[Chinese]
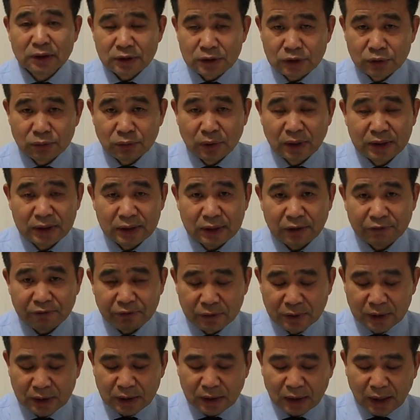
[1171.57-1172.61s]
经过这个
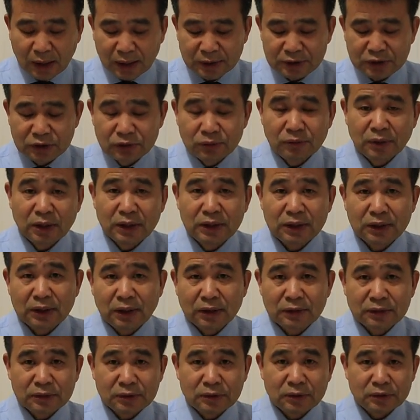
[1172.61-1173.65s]
啊，经过这
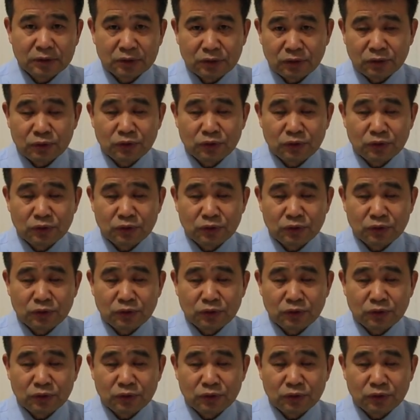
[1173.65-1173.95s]
个这